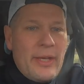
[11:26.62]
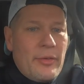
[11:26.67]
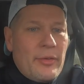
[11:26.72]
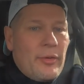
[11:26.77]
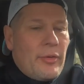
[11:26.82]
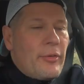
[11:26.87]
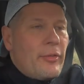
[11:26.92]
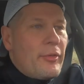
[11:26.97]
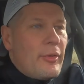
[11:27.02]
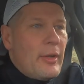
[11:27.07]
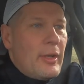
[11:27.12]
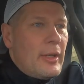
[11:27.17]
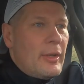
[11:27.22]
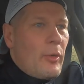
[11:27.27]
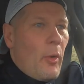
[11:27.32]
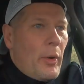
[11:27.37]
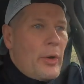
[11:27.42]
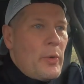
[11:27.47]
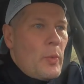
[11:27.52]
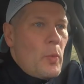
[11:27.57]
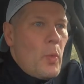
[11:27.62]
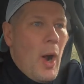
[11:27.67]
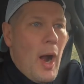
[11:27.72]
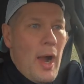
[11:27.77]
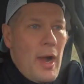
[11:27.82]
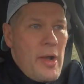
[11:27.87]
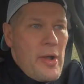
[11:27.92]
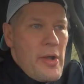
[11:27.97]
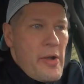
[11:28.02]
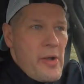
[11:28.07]
Es ist äh, 9
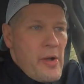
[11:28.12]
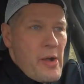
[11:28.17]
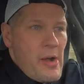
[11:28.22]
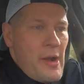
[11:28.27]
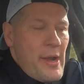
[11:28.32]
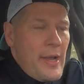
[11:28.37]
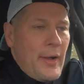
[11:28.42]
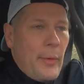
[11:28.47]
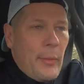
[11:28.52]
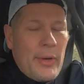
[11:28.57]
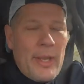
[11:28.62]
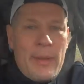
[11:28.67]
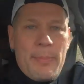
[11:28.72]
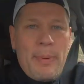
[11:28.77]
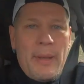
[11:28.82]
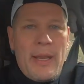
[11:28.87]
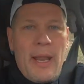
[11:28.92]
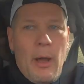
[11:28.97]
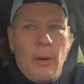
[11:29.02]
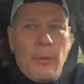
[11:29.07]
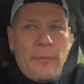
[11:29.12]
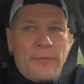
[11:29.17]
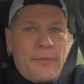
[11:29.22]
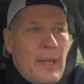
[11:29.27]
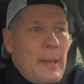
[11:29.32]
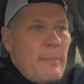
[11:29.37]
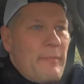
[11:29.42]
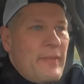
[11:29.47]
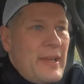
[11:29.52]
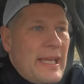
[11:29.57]
Uhr und ich bin auf
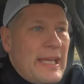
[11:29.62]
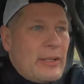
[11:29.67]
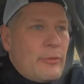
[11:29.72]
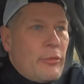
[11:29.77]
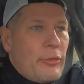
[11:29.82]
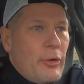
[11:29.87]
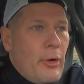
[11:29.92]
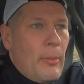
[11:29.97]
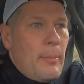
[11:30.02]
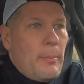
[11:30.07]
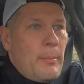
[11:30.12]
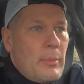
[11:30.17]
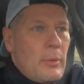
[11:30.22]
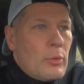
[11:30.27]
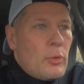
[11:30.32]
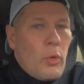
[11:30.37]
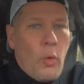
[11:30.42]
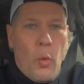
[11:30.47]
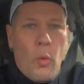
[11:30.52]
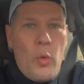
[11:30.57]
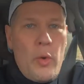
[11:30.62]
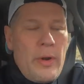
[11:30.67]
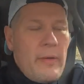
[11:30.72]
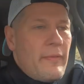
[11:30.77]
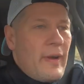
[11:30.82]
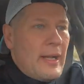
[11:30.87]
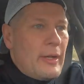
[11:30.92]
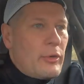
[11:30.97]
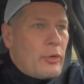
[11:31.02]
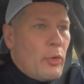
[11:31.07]
dem Weg zum
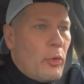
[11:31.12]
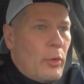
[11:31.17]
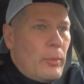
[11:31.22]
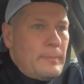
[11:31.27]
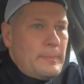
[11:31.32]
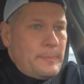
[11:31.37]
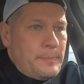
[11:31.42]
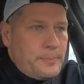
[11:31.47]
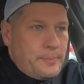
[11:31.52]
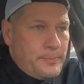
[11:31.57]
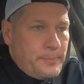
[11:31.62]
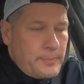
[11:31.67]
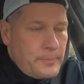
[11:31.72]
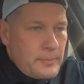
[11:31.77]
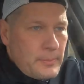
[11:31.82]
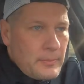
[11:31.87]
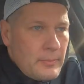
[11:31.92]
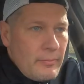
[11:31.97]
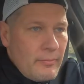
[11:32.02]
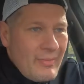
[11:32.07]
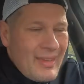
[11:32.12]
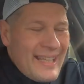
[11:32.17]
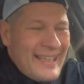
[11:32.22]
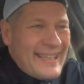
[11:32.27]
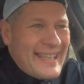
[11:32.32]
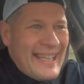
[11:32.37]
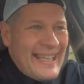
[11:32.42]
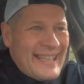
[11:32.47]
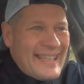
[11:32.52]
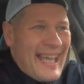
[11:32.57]
Grunewaldturm.
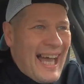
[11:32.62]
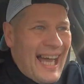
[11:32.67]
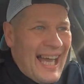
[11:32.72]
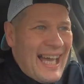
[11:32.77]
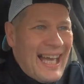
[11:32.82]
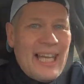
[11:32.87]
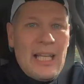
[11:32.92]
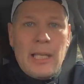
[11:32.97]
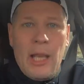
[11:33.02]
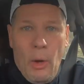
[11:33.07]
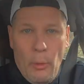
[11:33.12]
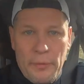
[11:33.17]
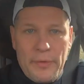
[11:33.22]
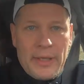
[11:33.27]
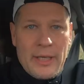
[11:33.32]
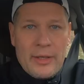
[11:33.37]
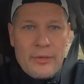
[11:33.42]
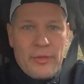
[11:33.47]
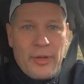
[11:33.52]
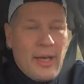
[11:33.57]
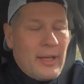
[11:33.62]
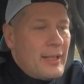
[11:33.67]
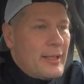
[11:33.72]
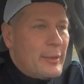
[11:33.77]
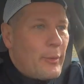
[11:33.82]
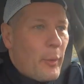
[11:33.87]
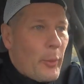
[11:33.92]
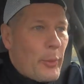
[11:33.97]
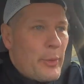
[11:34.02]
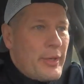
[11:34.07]
Denn da laufe ich jetzt
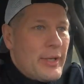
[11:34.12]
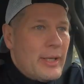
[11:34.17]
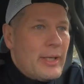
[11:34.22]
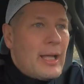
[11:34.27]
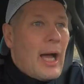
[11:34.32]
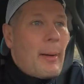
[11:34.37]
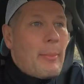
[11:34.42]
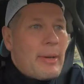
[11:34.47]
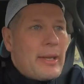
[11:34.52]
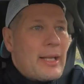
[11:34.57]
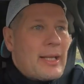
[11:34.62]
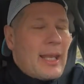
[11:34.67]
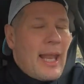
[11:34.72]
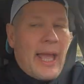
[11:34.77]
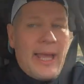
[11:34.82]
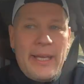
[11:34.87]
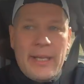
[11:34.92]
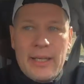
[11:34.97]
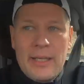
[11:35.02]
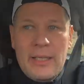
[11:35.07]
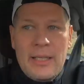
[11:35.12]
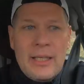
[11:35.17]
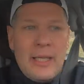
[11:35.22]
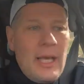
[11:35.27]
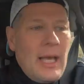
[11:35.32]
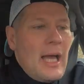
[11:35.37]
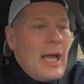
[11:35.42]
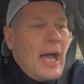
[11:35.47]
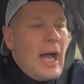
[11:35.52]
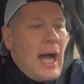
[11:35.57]
eine Runde, aber eine kleine.
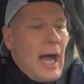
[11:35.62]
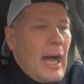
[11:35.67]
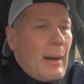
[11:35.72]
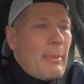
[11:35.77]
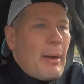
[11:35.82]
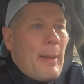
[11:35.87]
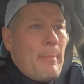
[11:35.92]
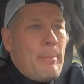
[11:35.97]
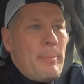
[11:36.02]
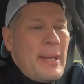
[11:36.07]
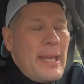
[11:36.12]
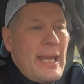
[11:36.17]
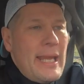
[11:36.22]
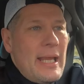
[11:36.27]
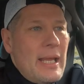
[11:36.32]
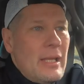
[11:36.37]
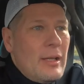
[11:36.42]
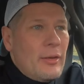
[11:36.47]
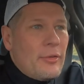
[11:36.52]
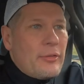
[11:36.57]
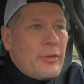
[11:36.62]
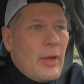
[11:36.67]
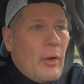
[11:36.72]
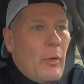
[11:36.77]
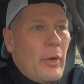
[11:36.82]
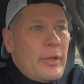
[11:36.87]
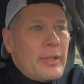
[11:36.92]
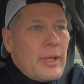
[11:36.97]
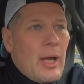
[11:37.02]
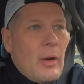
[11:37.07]
Aber B ist da
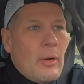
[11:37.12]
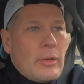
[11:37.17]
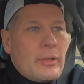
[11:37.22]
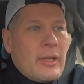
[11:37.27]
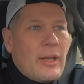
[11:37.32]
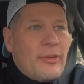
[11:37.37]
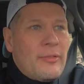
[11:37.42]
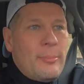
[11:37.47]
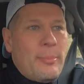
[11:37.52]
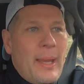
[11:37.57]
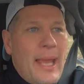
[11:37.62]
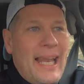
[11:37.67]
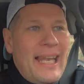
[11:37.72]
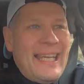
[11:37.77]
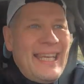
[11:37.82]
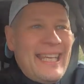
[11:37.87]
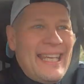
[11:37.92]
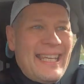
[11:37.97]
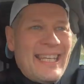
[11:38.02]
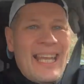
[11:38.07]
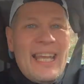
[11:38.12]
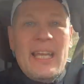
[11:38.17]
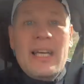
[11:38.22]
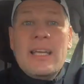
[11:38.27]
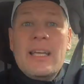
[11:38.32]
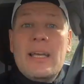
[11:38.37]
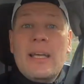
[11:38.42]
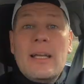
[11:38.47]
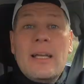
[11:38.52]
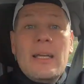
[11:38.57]
heute auch das Berlin
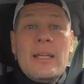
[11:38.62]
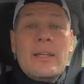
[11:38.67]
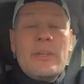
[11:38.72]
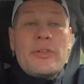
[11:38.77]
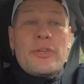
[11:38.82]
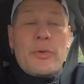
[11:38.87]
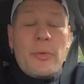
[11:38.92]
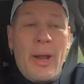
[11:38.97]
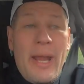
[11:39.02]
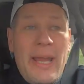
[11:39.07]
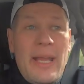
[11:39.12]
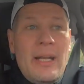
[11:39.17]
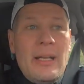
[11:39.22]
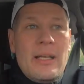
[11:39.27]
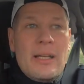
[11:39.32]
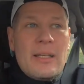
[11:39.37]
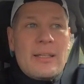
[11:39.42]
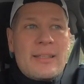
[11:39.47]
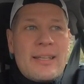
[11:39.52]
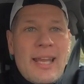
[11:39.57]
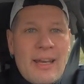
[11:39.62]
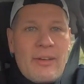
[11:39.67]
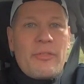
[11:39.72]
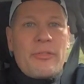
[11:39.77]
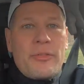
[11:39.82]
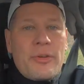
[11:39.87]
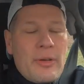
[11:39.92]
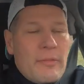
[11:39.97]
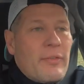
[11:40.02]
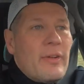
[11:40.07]
Trail
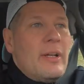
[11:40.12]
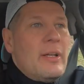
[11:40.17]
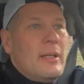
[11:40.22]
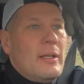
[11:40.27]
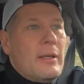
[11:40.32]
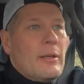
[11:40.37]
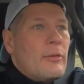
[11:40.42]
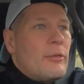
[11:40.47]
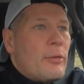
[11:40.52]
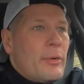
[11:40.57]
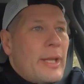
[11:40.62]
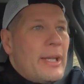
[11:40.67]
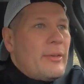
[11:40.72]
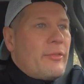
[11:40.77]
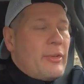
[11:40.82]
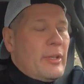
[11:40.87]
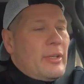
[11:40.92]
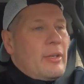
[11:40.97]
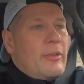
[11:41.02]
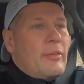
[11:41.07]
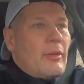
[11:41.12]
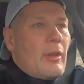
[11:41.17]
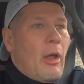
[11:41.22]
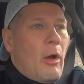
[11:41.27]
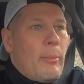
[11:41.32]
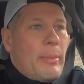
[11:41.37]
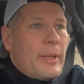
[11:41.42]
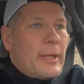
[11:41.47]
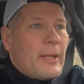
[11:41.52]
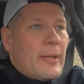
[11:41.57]
Festival, so nennt sich das,
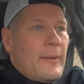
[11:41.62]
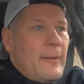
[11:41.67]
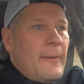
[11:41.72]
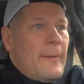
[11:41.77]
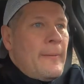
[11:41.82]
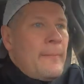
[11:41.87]
glaube ich.